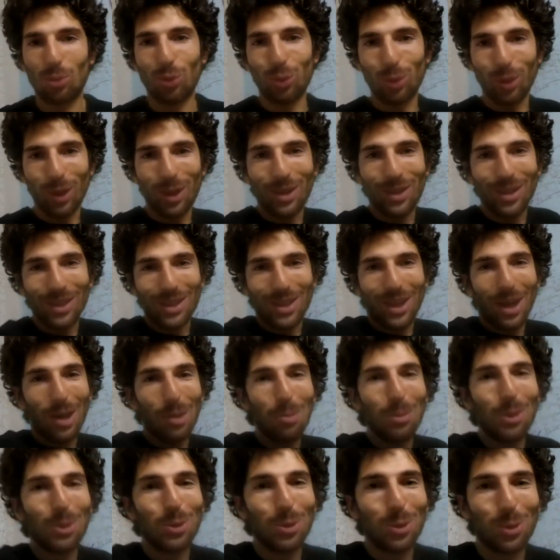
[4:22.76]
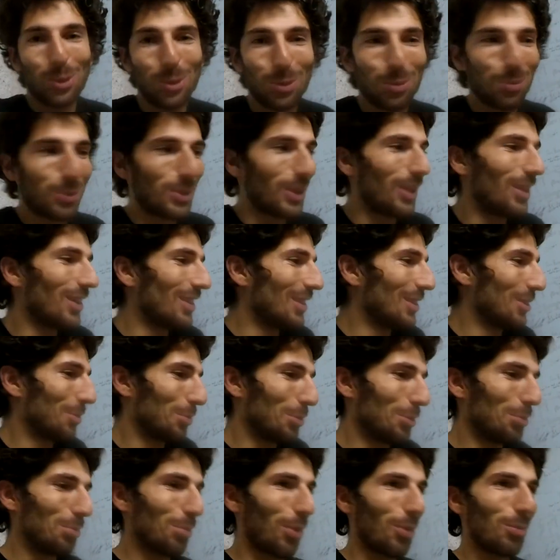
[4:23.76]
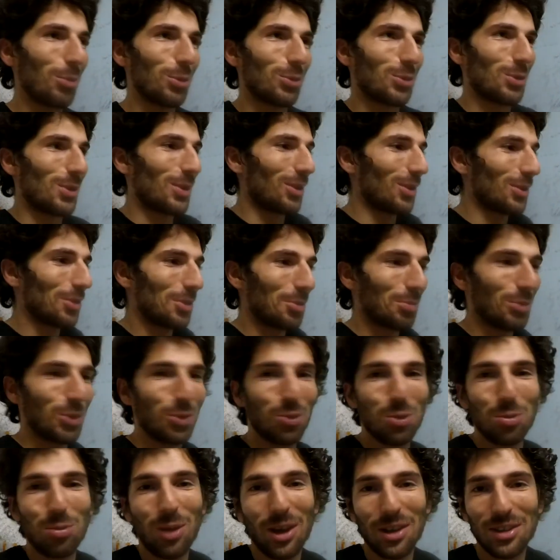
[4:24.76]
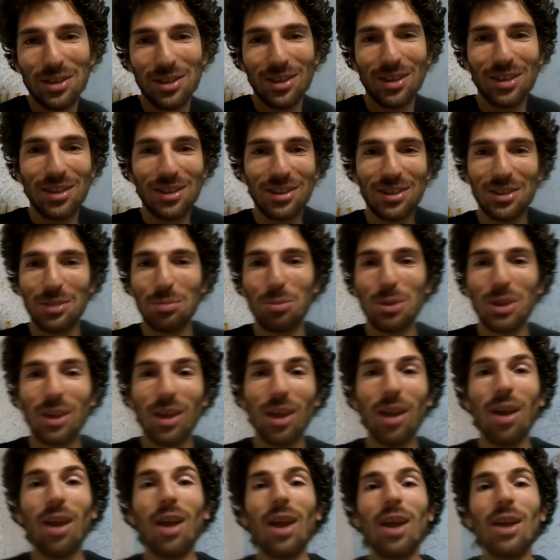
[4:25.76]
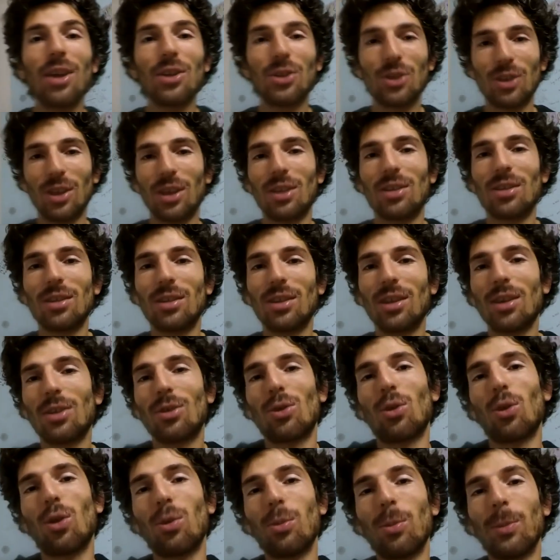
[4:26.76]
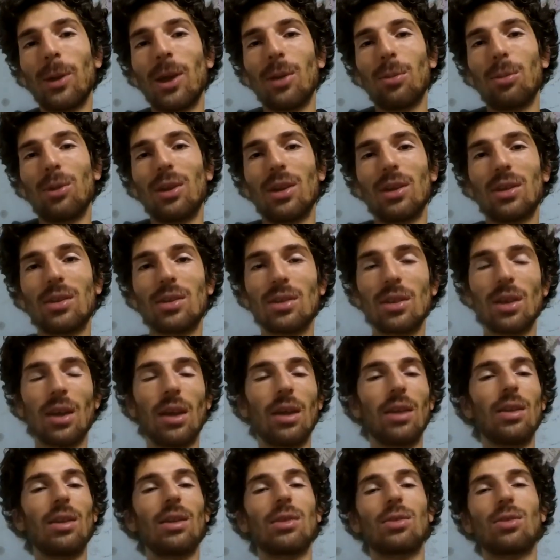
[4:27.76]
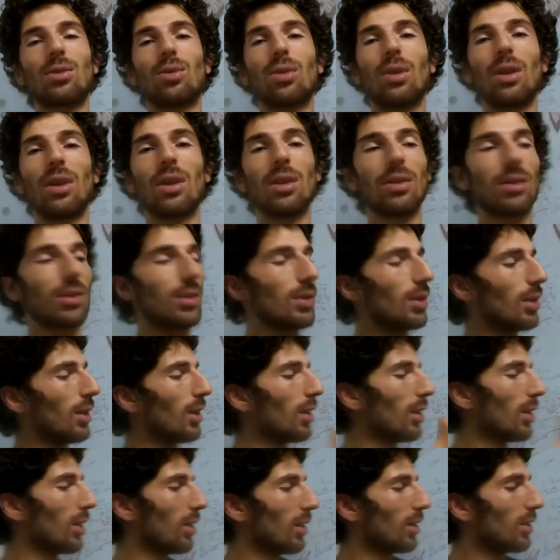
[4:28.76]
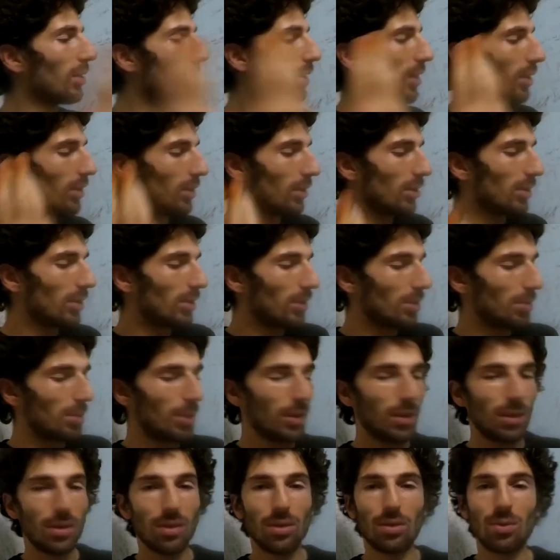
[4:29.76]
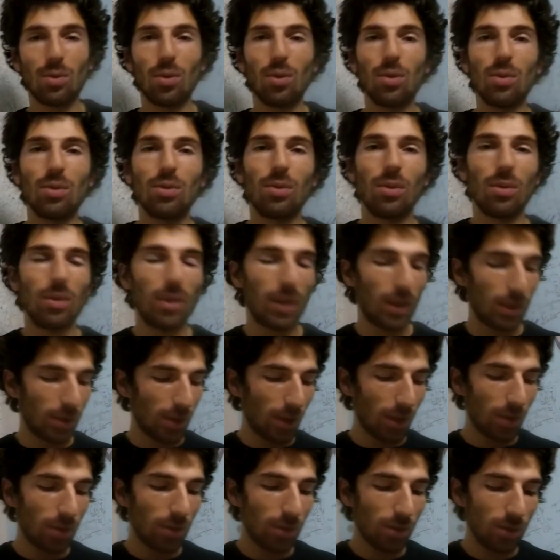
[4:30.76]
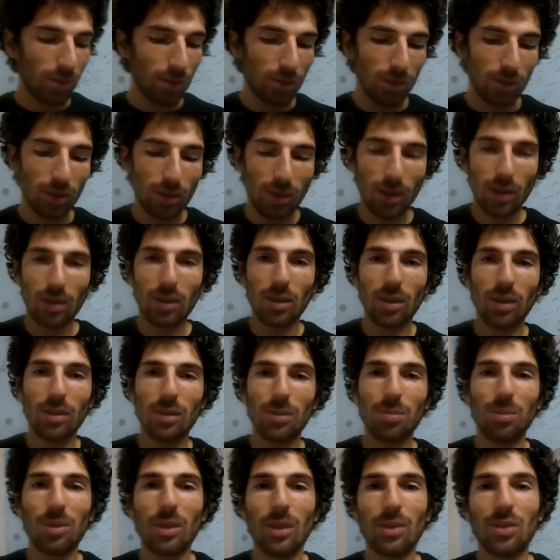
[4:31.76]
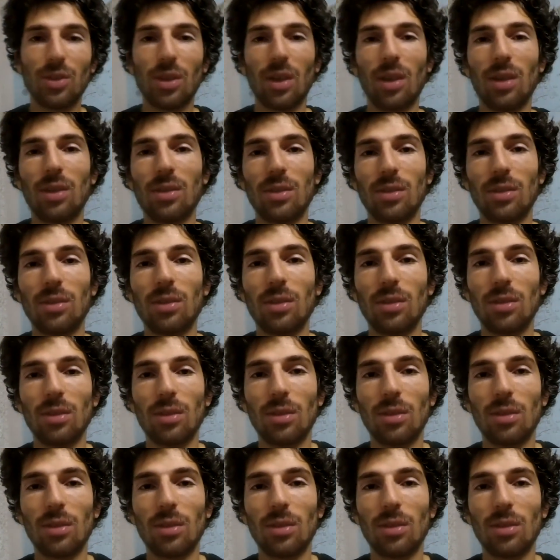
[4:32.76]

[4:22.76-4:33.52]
kulağına kahve döküp senin ismin Pamuk, senin ismin Yubak, seninkisi Mia şeklinde koymayabiliriz. Nasıl koyarız? Kedinin ismi nedir? Oyun oynarken kediyi ismiyle çağırırsın.